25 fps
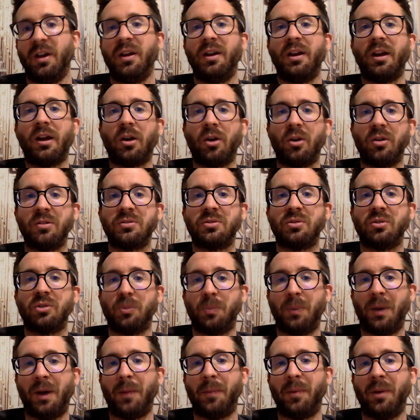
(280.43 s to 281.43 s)
Na końcu
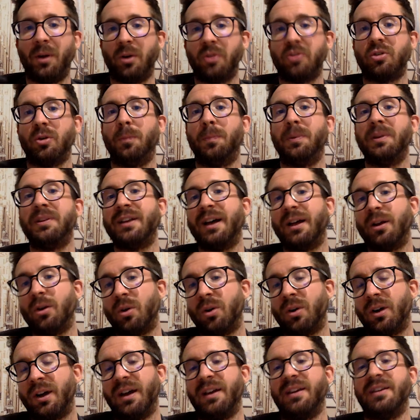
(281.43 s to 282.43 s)
dbamy o to, by ta
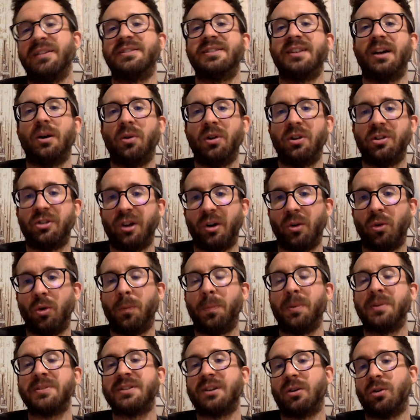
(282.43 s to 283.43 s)
noga i całe ciało
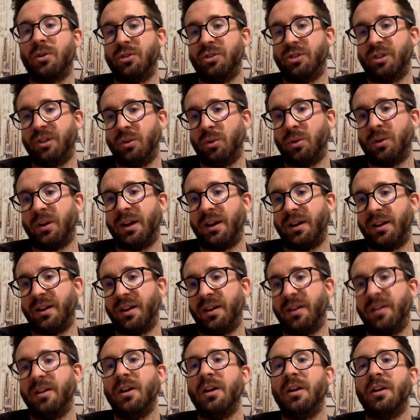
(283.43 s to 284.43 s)
po zakończeniu
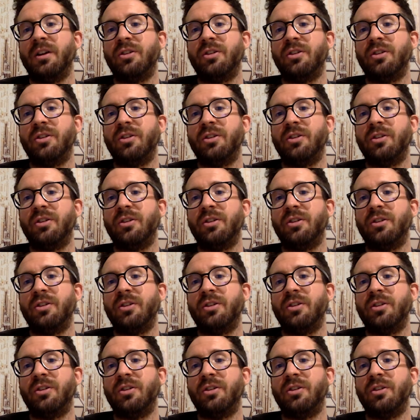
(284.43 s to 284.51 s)
kariery